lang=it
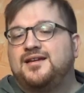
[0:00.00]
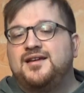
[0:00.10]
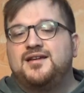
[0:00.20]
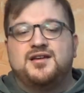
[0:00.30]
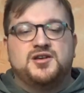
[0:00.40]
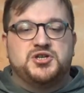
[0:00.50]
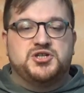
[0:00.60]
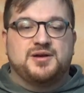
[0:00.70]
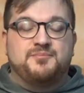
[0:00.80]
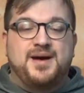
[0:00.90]
e
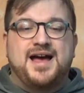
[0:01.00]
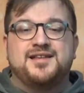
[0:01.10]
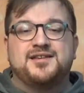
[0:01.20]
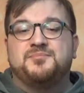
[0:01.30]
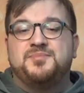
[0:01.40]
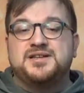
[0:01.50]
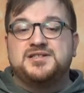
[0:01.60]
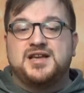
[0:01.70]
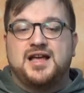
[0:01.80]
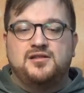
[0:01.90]
champagne
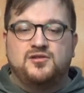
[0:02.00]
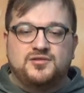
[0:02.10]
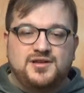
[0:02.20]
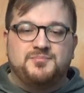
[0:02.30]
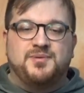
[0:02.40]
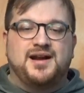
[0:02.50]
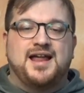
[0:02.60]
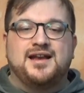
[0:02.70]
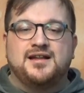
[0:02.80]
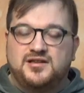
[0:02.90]
pensando di
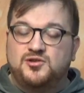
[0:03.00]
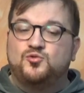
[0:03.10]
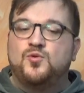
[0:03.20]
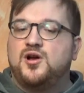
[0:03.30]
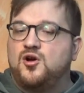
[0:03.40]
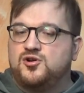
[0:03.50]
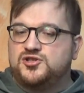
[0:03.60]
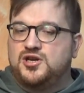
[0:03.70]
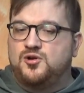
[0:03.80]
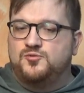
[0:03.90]
parlare di due
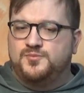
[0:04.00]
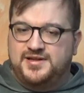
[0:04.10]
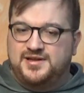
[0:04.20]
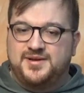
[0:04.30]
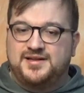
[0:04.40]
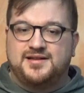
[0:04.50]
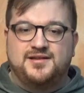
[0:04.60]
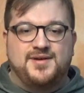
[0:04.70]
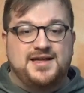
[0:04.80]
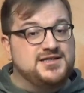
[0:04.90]
cose completamente
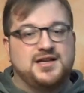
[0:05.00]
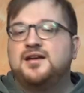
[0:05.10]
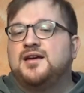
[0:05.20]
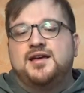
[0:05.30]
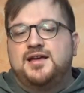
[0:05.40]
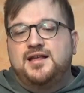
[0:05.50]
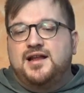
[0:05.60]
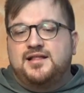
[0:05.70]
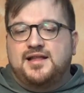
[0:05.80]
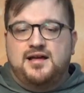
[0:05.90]
diverse. In
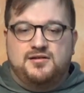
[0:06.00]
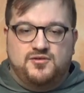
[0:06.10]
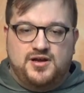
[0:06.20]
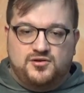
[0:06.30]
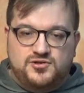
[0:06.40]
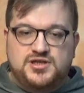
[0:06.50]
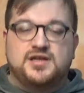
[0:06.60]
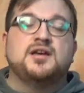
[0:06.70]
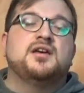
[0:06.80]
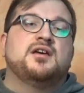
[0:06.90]
realtà non è
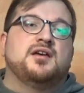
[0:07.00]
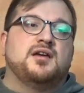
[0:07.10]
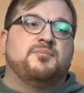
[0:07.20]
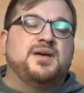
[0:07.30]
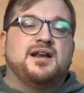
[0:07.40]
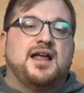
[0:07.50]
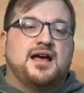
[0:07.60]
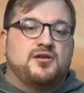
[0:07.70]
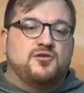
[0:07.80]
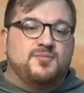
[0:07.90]
così. Eh, per
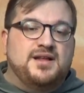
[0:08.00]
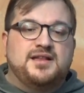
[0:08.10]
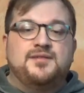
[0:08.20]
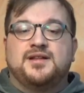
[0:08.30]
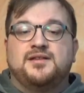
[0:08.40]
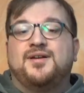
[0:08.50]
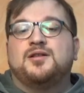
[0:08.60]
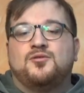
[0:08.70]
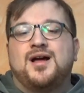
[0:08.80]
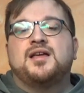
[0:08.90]
la normativa di
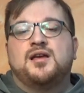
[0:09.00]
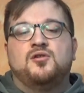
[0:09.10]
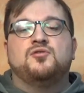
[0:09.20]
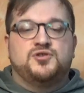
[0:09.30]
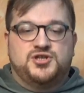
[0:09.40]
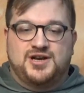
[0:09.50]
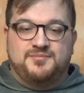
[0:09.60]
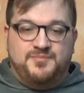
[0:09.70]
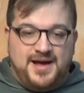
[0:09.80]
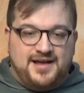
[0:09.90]
fatto anche lo
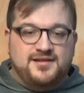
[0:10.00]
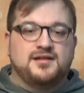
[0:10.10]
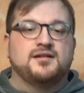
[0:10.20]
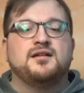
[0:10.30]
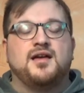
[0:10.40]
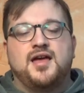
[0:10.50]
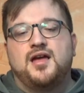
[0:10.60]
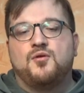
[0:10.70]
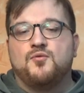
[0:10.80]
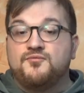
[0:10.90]
champagne
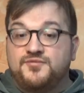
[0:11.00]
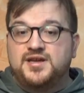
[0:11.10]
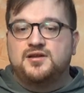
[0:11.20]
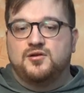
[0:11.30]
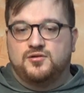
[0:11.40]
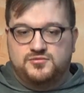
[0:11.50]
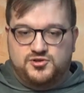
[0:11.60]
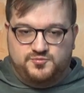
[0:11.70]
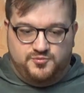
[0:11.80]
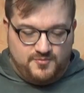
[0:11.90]
è un vino
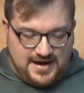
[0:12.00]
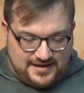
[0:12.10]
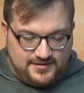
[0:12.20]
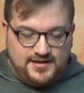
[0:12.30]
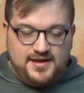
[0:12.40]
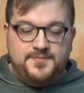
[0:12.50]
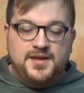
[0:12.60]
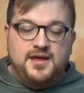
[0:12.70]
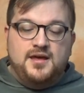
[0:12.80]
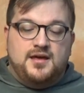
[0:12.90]
spumante
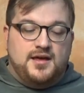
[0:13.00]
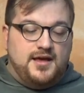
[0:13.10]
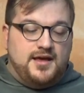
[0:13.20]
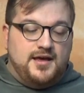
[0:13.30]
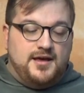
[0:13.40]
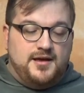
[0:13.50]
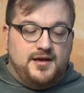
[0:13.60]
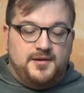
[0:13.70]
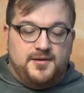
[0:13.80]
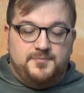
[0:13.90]

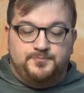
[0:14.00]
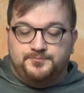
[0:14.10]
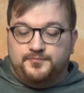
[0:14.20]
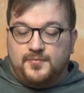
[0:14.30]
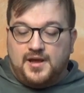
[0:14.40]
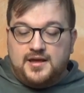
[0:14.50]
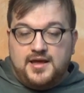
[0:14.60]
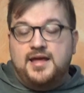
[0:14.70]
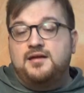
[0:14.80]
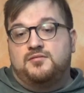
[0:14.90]
ehm,
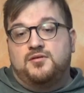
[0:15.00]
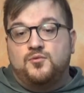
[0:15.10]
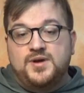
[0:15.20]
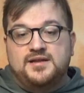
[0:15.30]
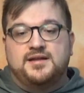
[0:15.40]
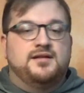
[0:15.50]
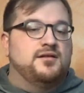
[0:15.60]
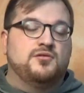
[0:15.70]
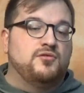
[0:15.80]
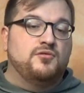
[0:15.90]
e quindi
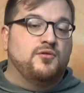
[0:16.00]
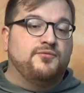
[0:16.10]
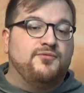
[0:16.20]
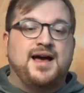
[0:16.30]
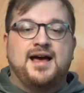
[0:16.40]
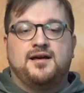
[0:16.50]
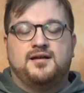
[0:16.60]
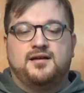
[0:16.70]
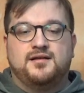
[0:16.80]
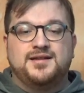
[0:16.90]
non
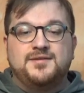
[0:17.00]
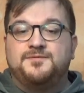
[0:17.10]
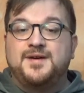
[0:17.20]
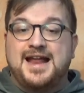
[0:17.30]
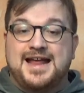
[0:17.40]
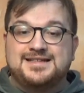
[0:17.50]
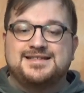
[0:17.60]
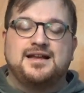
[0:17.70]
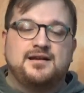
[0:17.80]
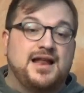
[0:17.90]
fa eh,
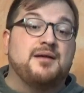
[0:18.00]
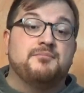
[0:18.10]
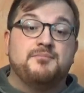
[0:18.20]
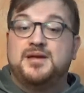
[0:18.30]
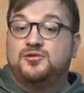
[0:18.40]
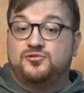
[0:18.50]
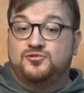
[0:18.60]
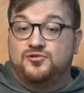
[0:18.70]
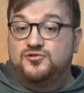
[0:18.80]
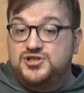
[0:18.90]
differenza la
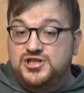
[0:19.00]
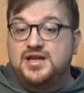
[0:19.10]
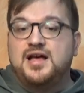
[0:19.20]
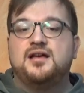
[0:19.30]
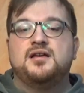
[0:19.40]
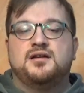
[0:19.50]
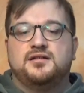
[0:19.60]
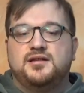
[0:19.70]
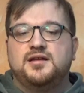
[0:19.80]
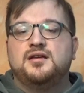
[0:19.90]
metodologia
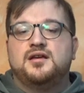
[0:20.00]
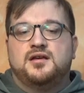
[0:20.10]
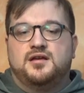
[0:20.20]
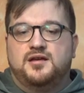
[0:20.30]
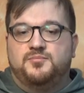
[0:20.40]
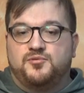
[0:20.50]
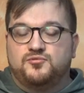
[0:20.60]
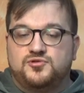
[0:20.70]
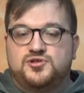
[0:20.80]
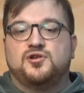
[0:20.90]
di eh,
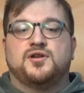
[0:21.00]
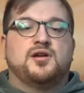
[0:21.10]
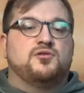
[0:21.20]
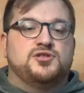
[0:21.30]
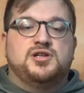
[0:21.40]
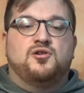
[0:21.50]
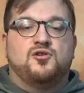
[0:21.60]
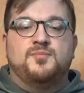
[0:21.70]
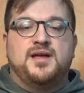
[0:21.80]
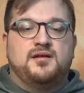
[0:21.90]
produzione, così
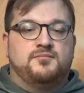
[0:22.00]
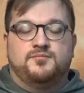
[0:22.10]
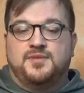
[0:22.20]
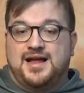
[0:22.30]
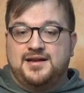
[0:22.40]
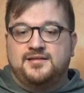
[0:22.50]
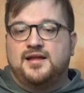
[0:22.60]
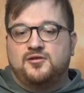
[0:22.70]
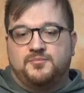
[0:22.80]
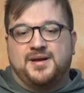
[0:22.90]
come mh,
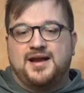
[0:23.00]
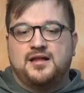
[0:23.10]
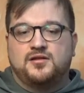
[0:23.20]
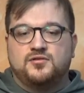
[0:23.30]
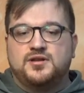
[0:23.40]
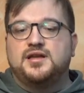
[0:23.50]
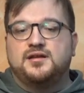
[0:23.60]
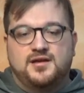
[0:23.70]
all'interno parlando di